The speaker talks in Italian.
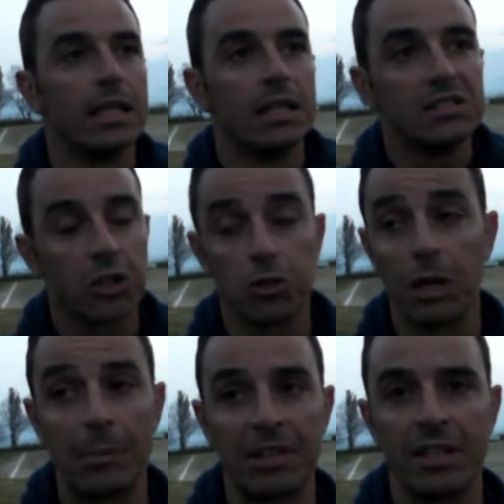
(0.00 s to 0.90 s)
secondo me
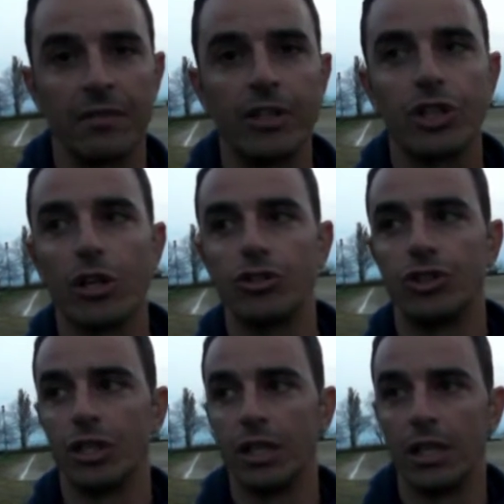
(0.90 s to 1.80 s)
la partita invece
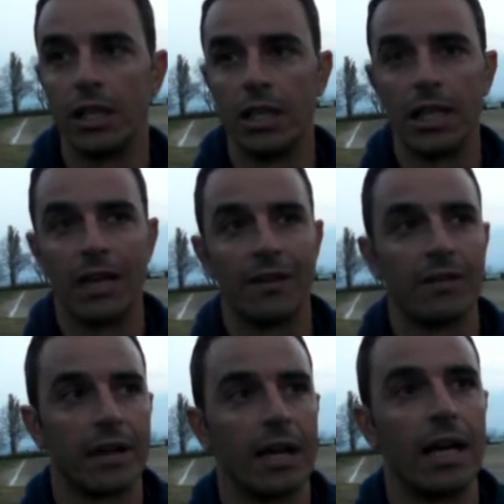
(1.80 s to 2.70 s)
oggi
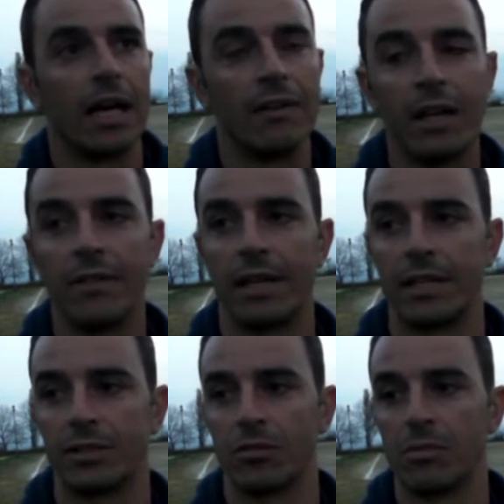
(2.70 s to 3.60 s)
aveva, aveva
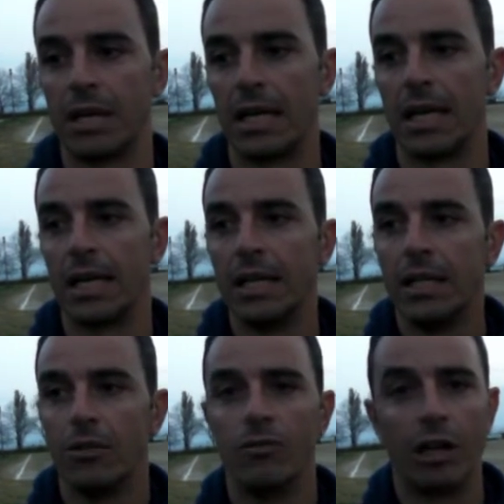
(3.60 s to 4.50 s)
insomma,
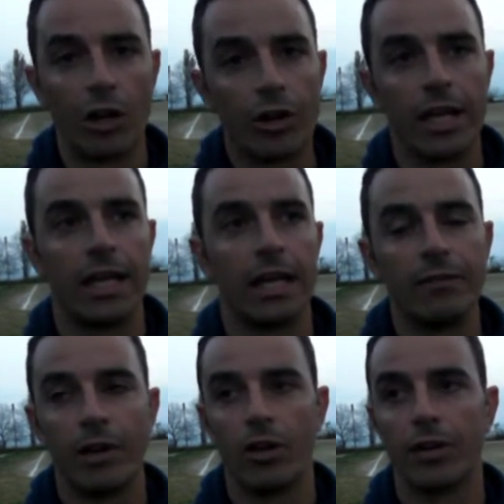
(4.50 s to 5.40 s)
un valore, un
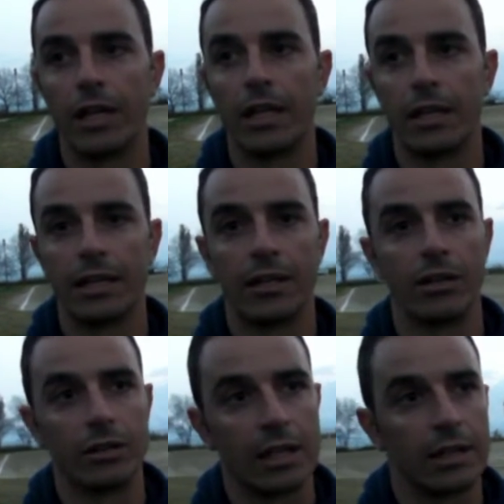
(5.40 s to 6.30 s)
valore da,
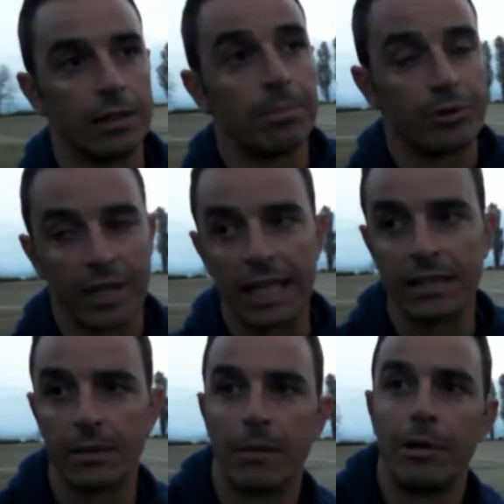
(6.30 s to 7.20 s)
da,
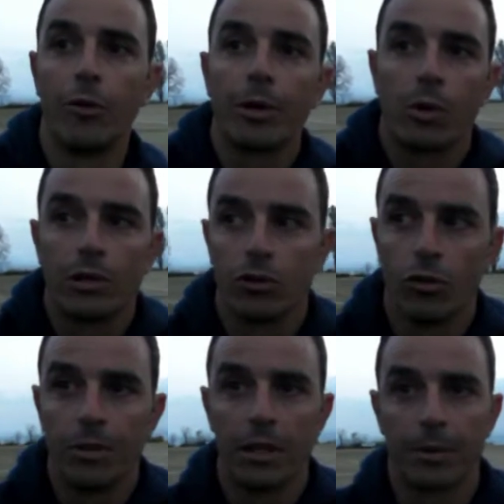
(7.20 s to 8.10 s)
importante, almeno per
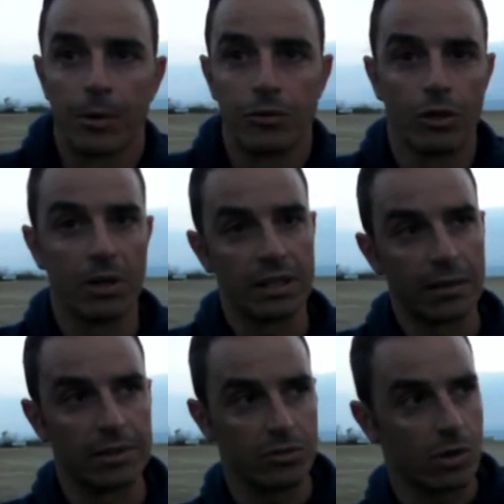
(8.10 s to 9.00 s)
quanto, per quanto riguarda la
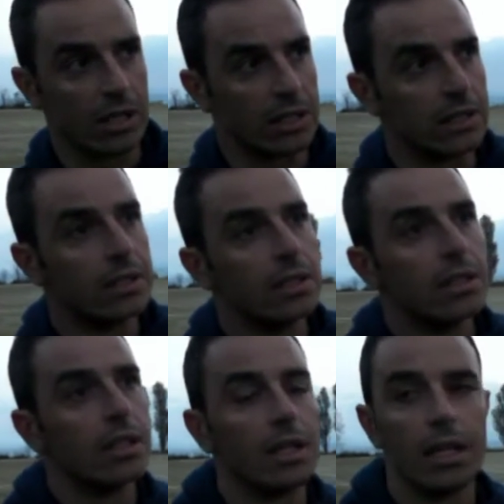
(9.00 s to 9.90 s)
mia
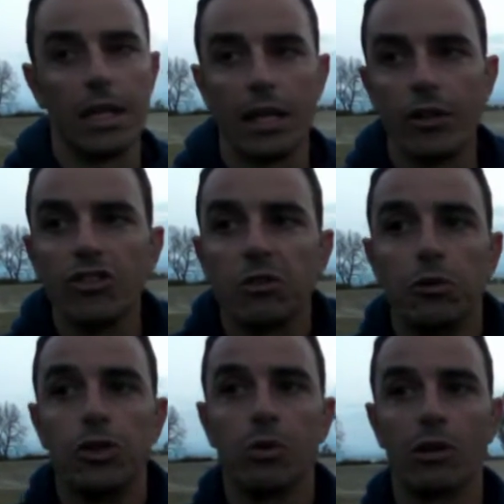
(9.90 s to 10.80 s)
squadra. Eh, noi siamo
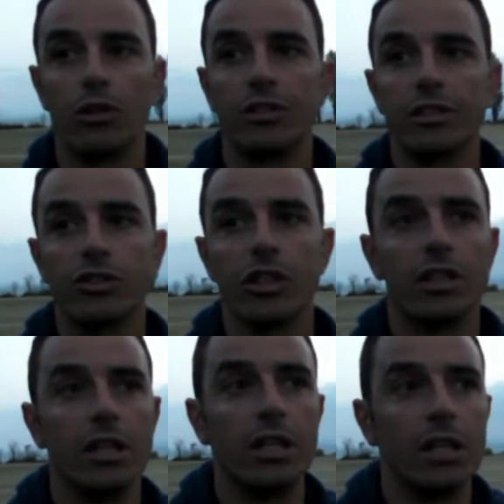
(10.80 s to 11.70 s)
venuti qua con l'intenzione
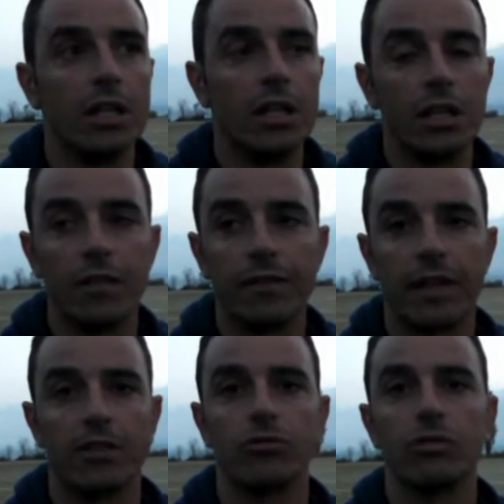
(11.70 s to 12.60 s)
di, di
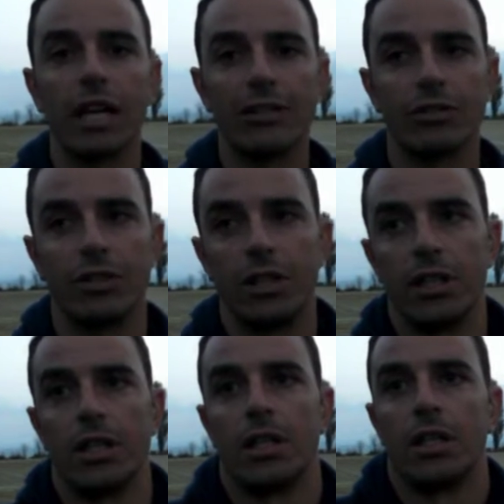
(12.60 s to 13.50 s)
fare risultato e
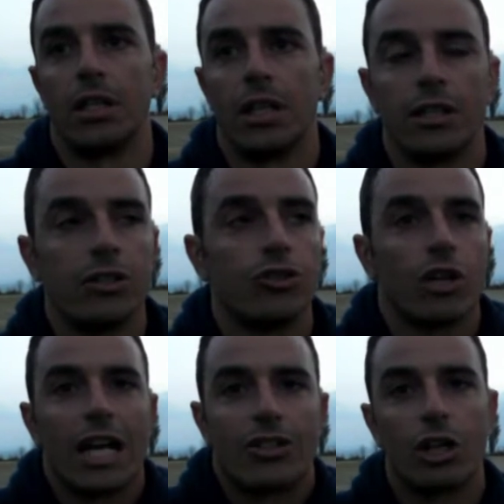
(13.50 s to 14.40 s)
di, di
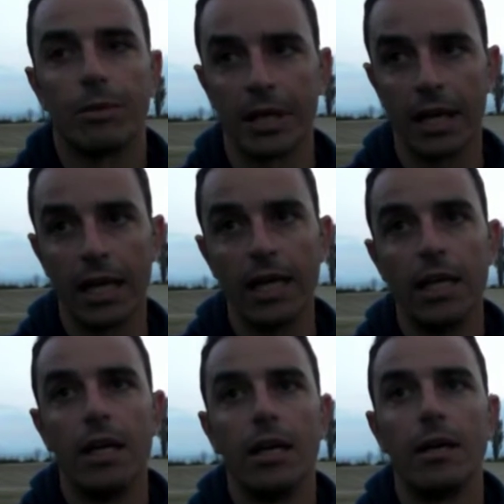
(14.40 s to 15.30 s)
giocarcela perché,
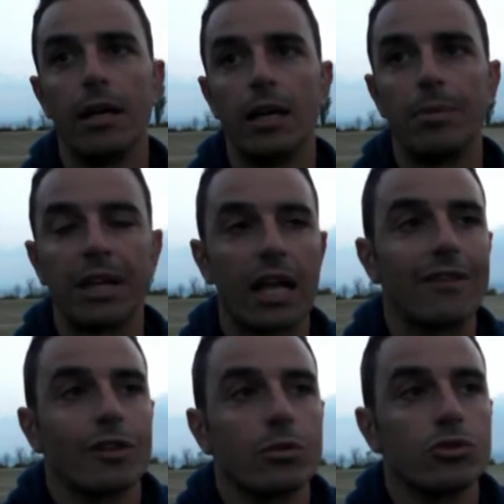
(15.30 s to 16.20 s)
eh, perché
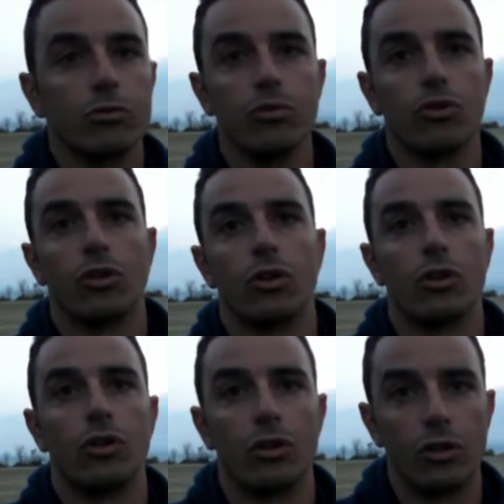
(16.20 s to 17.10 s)
arrivato a questo
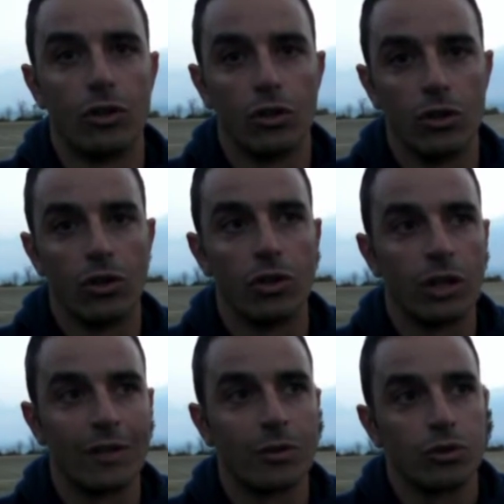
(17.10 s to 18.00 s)
punto,
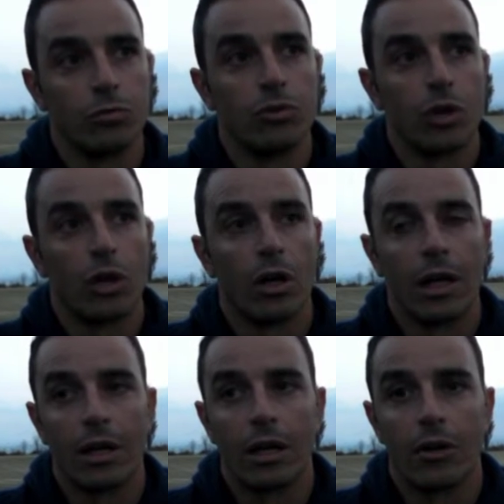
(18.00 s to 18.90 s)
a questo punto la,
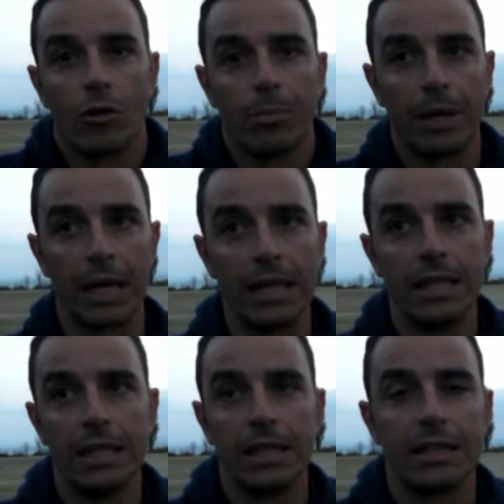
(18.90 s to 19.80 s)
la, la, Coppa
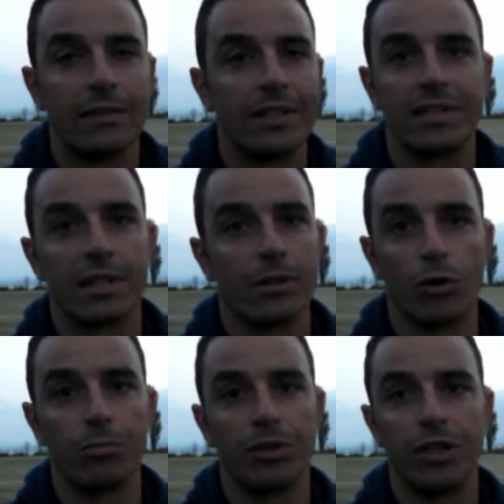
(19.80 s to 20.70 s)
deve essere un
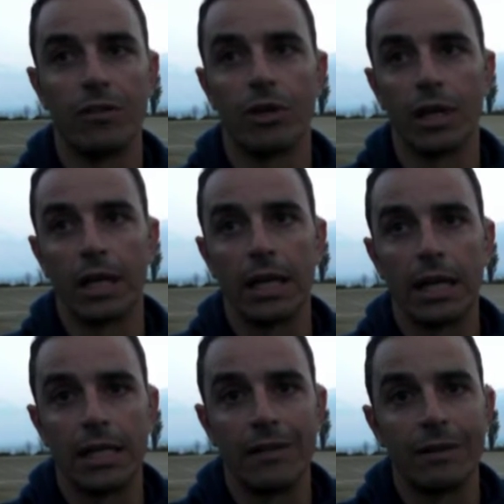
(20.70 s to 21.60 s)
obiettivo
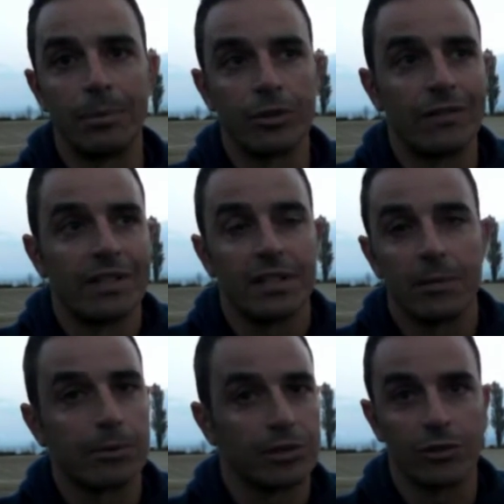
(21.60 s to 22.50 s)
che deve, deve essere
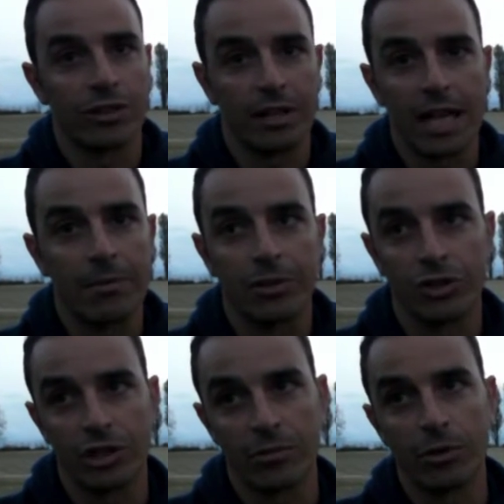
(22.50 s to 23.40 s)
portato a termine. Cioè
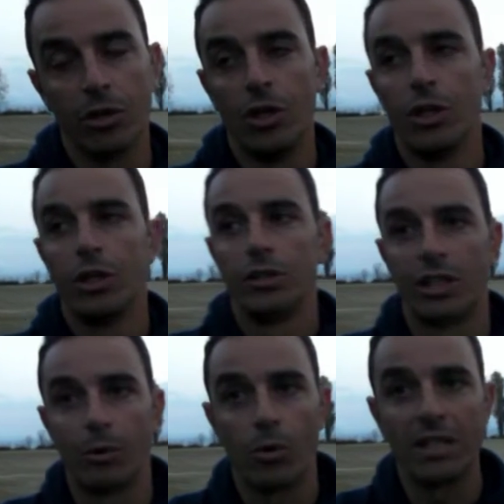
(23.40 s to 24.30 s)
siamo,
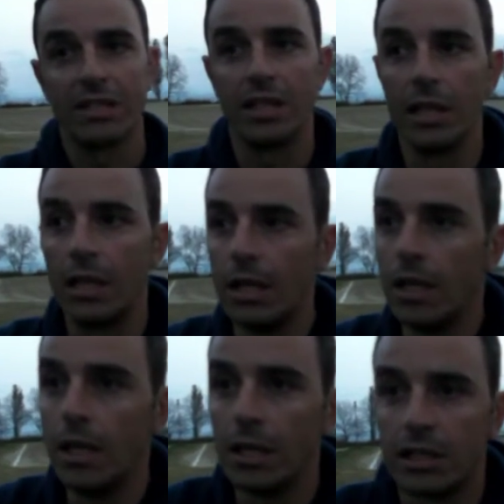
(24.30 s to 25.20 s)
siamo,
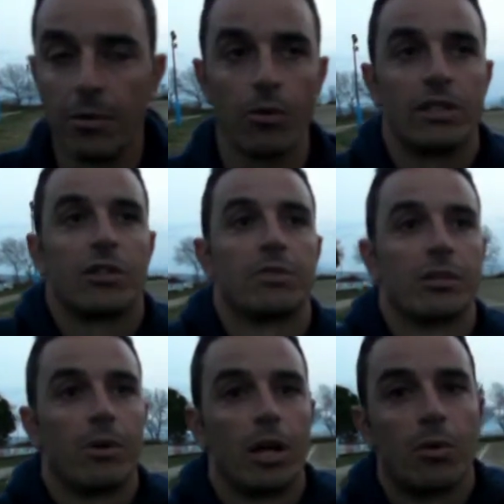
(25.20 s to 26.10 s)
quasi siamo, qua, siamo,
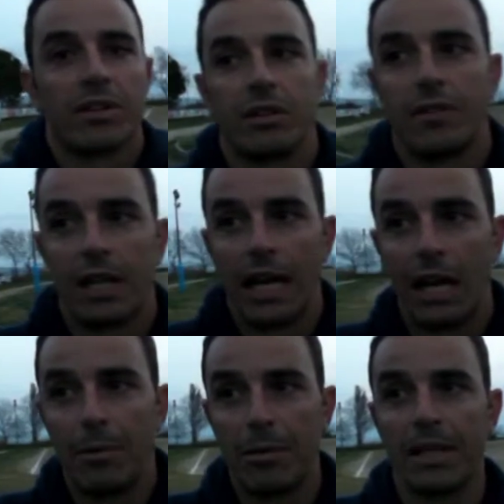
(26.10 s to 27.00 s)
siamo ai quarti di finale,
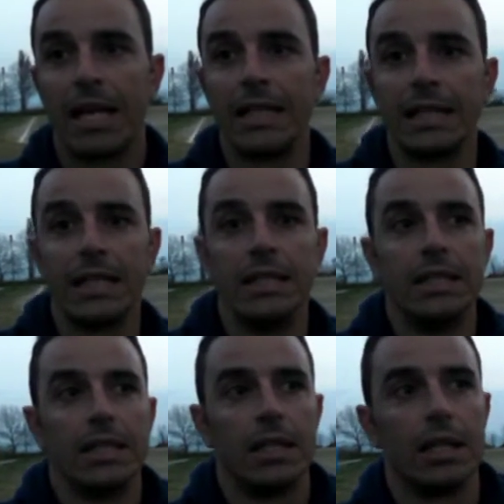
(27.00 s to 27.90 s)
la prima andata.
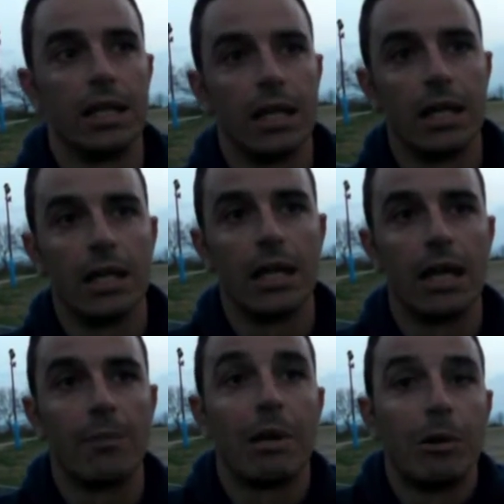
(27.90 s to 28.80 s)
Eh,
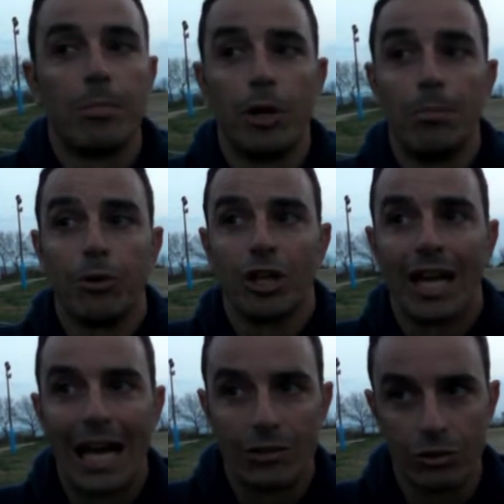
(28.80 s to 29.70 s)
abbiamo
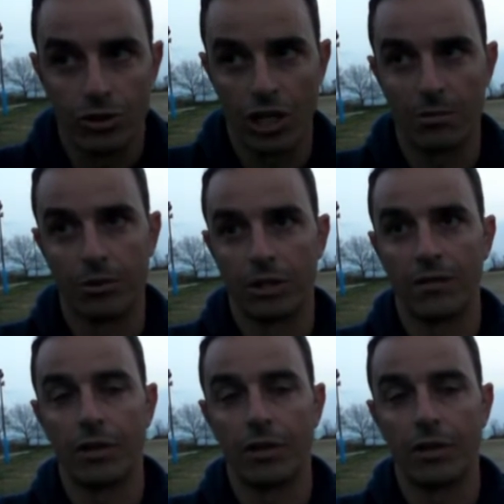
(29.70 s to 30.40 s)
ipotecato diciamo, la,